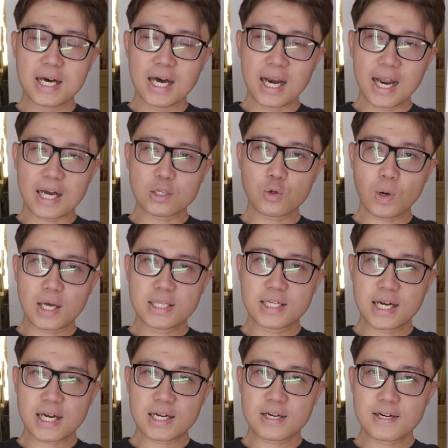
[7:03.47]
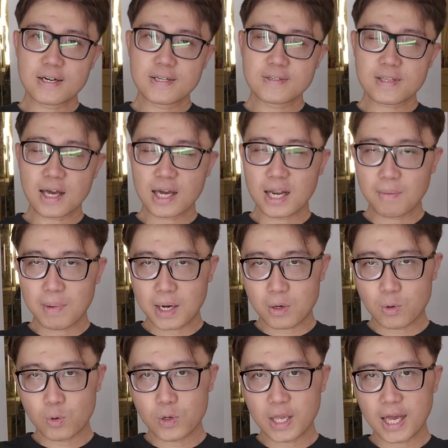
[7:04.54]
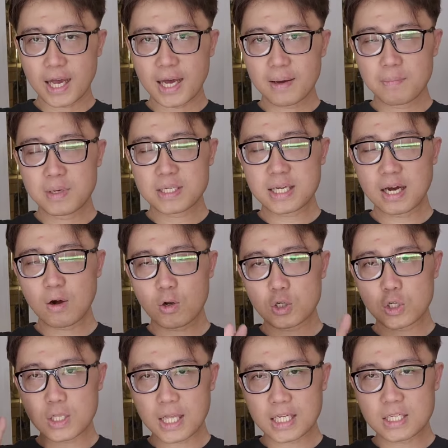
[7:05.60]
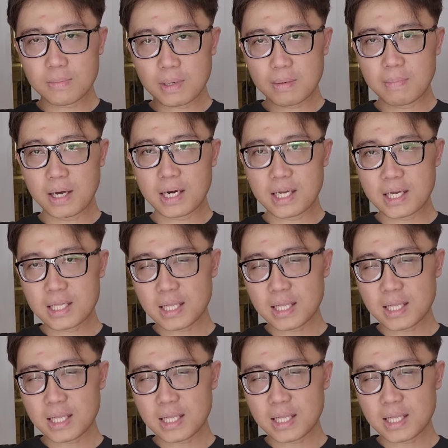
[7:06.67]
langsung aja ke Instagram aku ya bisa konsultasi pribadi